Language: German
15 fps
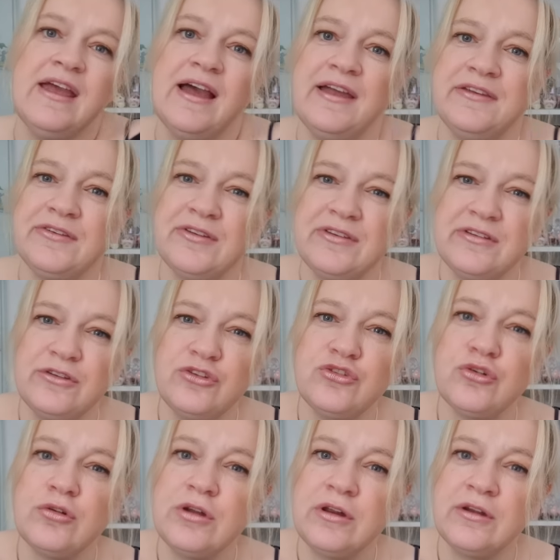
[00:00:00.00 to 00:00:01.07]
Also es ist
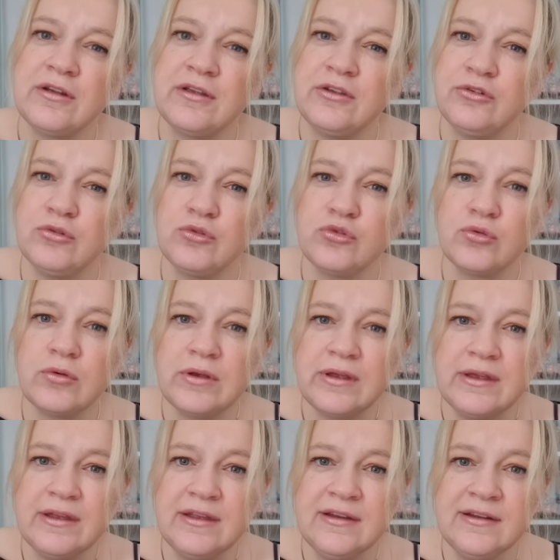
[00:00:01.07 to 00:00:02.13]
schon in Richtung so
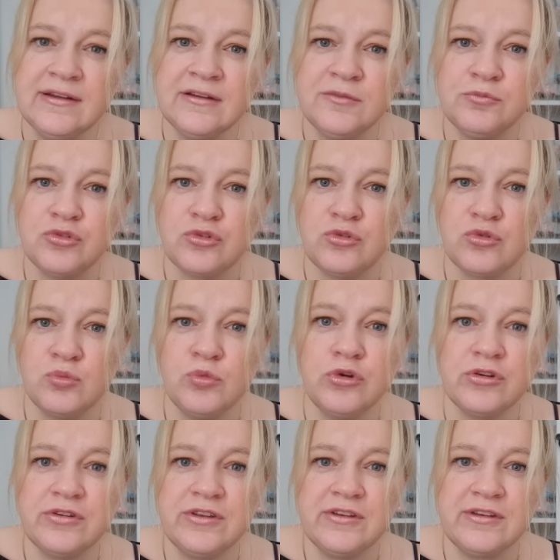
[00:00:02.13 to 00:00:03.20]
edlen
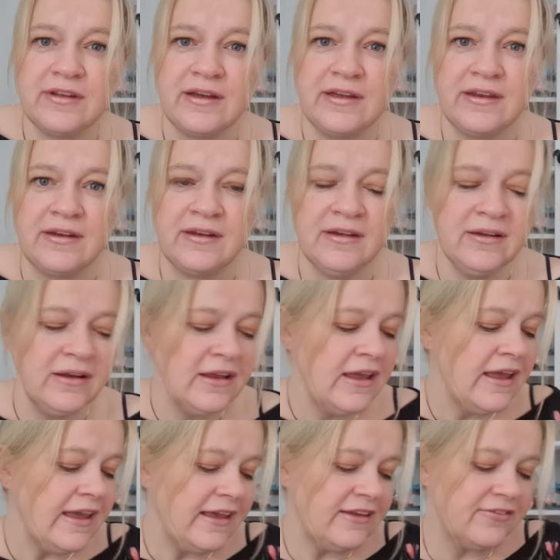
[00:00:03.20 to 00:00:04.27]
Schmuckdesign. Ne?
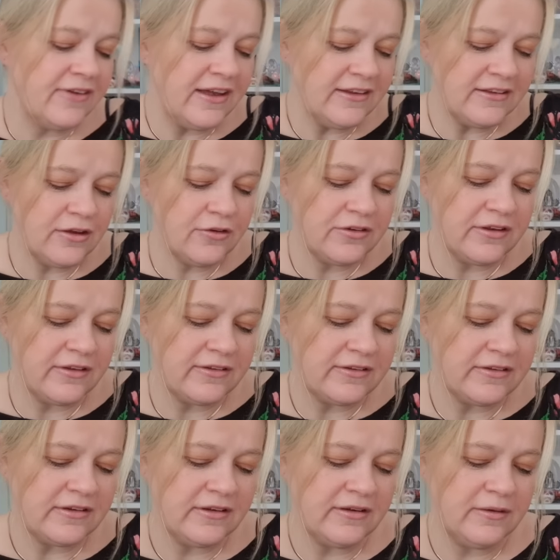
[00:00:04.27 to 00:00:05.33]
Ich weiß auch,
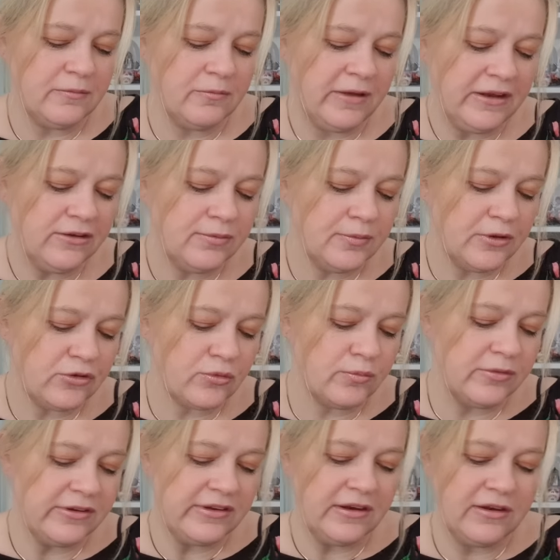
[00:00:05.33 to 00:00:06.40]
dass äh, manchmal so
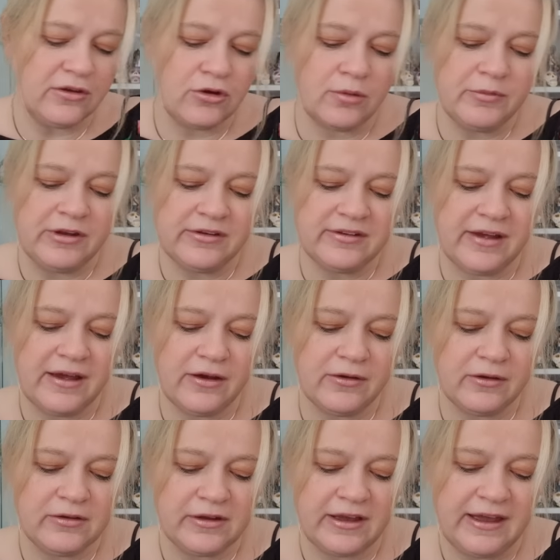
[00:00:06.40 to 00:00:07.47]
ein bisschen die
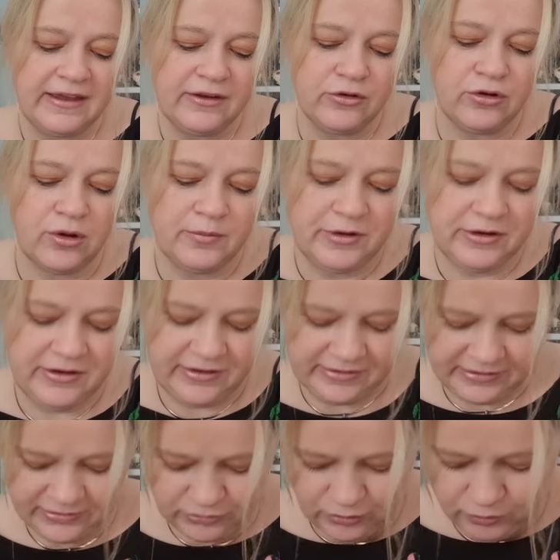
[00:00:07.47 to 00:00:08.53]
Kommentare reinkommen, dass
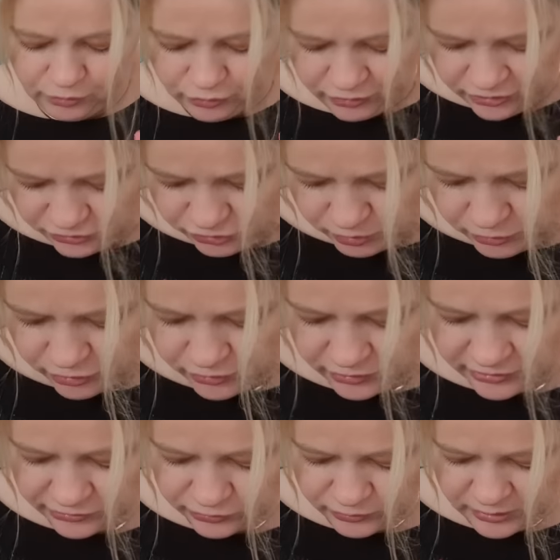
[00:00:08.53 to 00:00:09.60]
das nur Modeschmuck
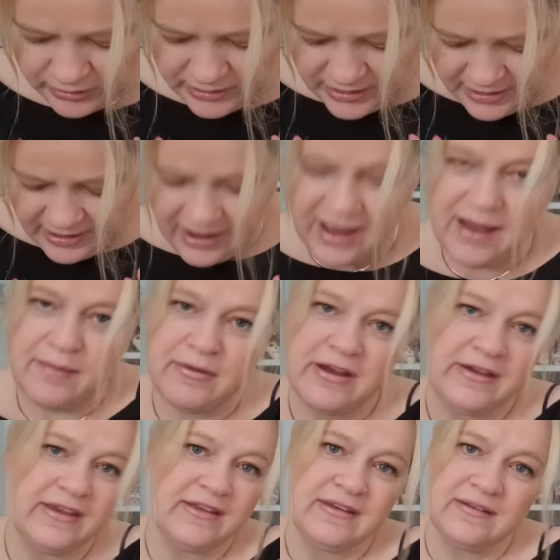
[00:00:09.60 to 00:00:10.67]
oder so, aber
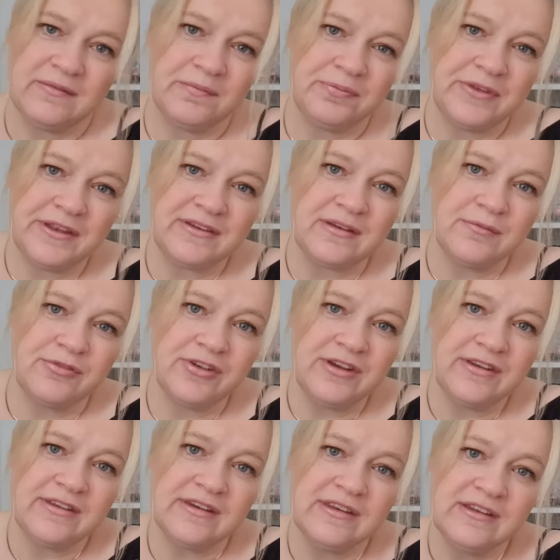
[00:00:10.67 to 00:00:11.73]
das
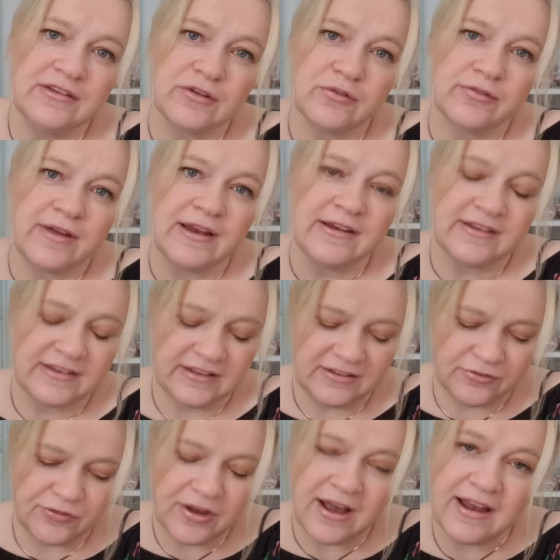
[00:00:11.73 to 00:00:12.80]
empfinde ich nicht so, weil es
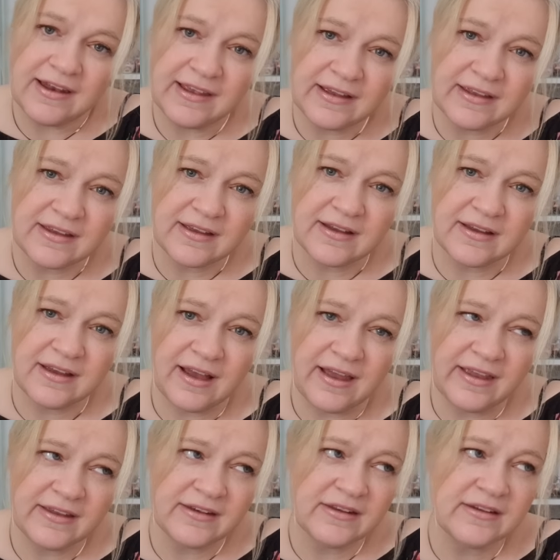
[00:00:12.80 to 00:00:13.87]
ist für Allergiker
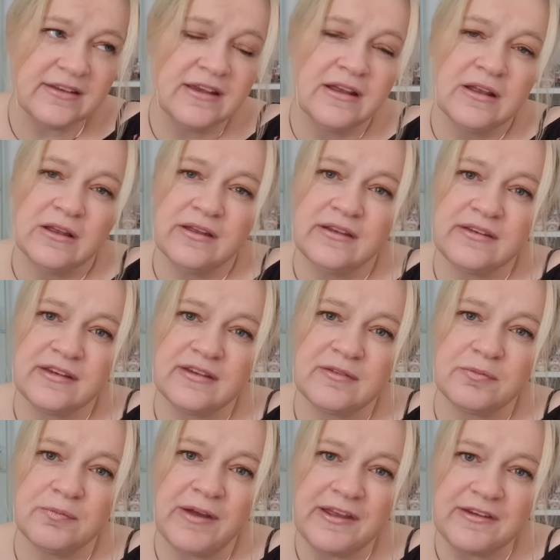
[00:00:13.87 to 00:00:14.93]
geeignet, es
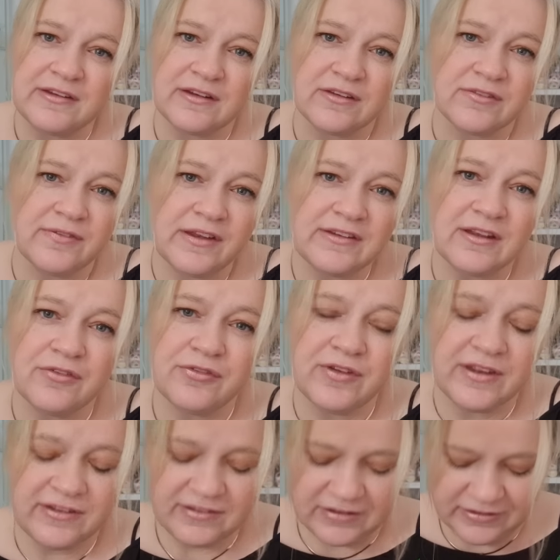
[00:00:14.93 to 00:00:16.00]
ist meistens
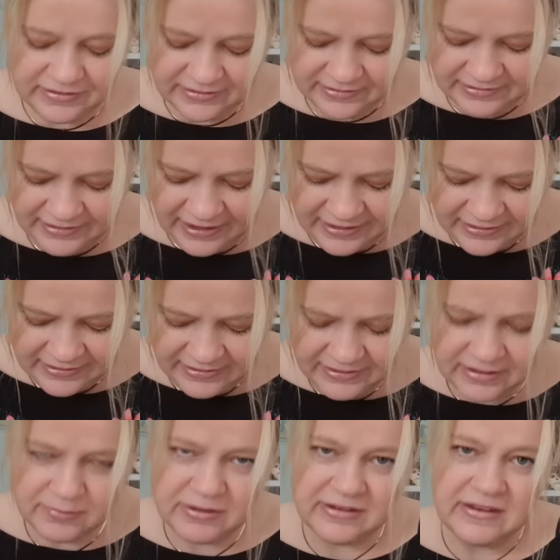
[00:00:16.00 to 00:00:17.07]
wasserfest, es ist
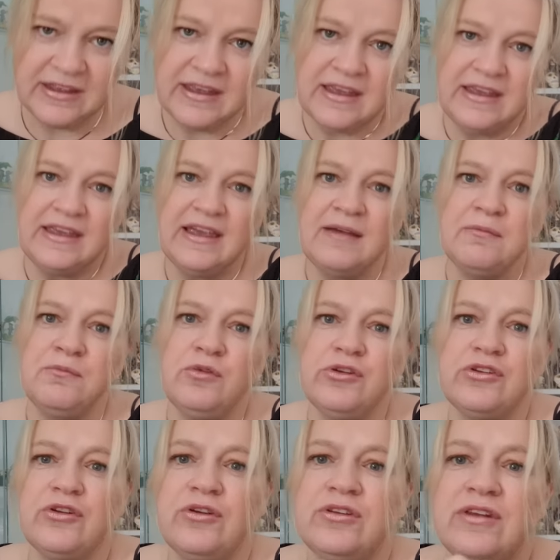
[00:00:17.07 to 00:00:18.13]
langlebig. Ihr
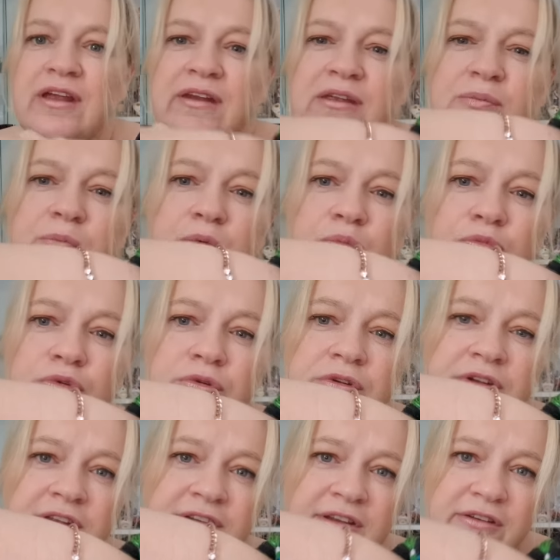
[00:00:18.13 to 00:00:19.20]
müsst euch da nicht
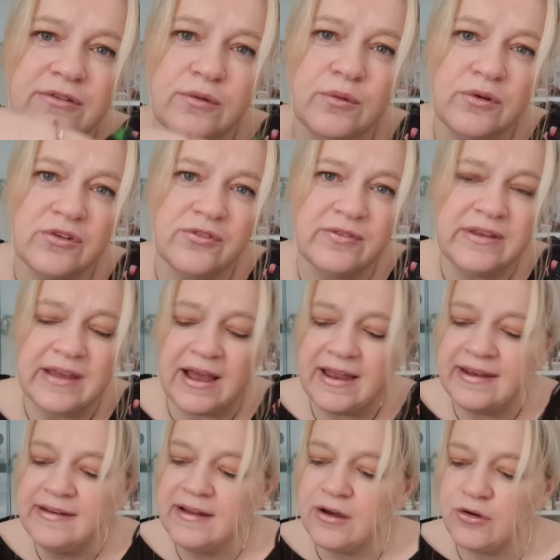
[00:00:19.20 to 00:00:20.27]
bemühen, dass das irgendwie
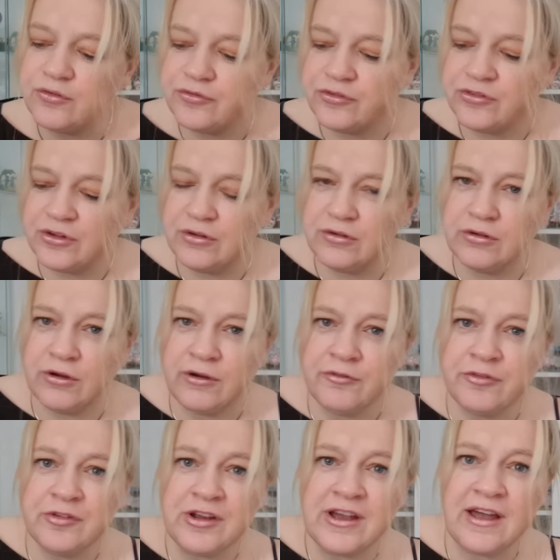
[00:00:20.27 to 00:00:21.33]

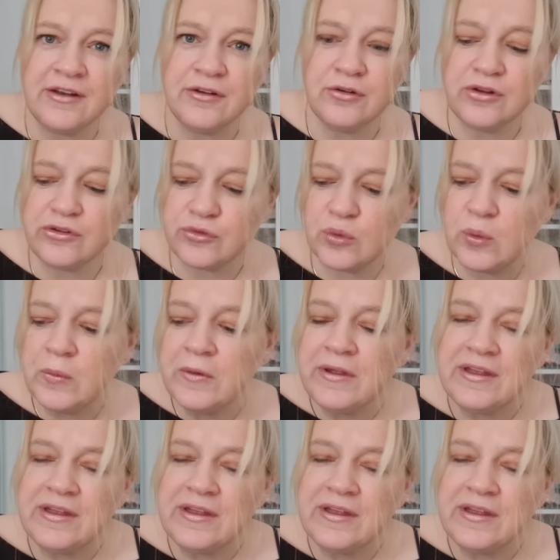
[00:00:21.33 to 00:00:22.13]
anlaufen kann oder so.